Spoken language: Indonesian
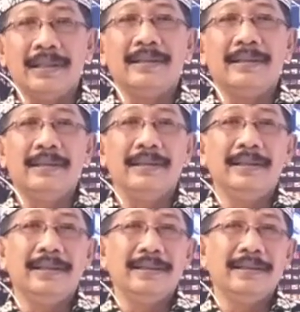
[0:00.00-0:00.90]
cari sendiri
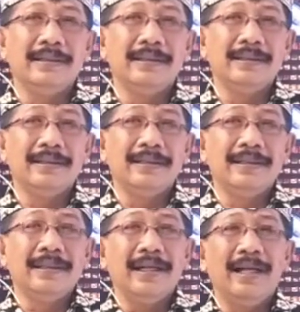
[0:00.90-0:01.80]

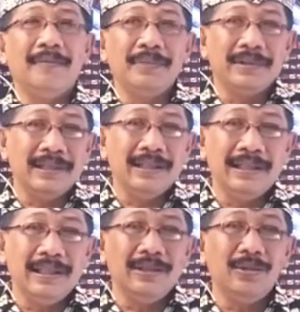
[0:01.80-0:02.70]

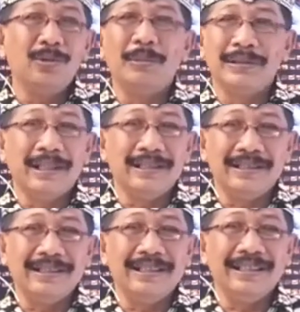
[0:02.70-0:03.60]
MC itu mencari
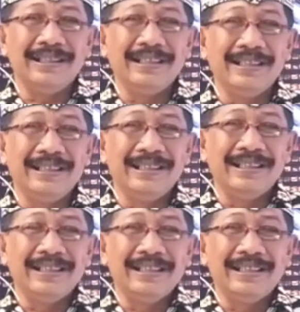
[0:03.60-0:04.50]
sendiri
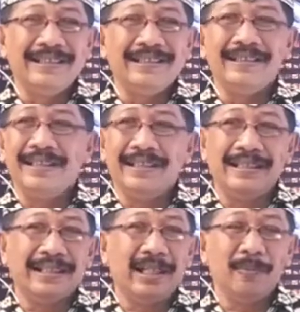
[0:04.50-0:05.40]

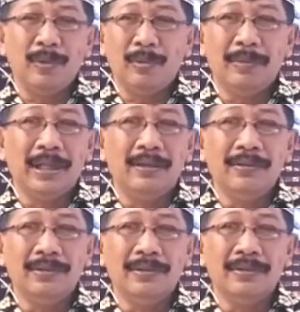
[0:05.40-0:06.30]
ya, kalau belum
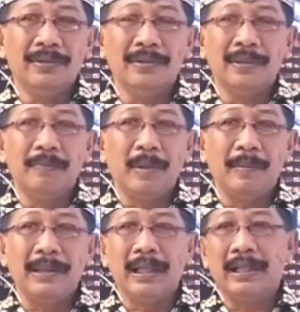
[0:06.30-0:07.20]
tahu
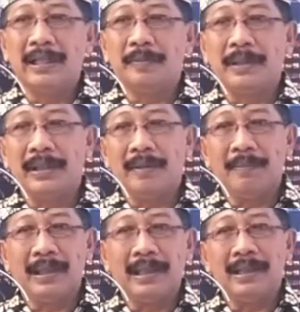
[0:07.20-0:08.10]
permintaan anda seperti
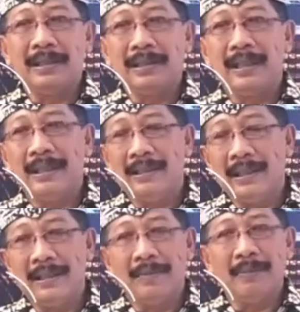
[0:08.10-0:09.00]
apa
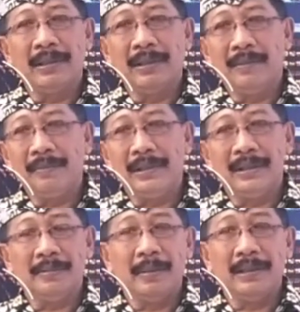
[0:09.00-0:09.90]
tanya-tanya teman MC
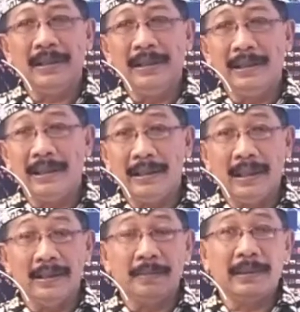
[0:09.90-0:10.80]
yang seperti ini
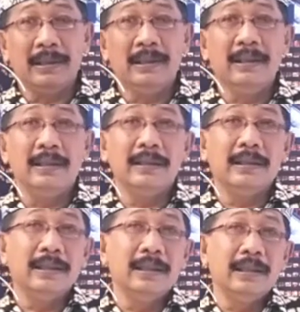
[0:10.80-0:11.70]
kriteria seperti ini
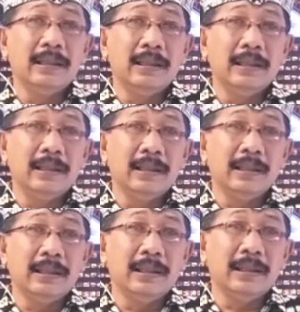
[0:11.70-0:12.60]

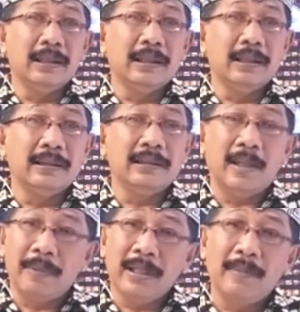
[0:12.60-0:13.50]
uh,
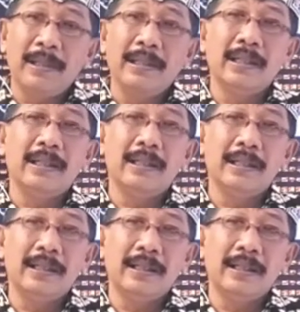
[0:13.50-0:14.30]
siapa namanya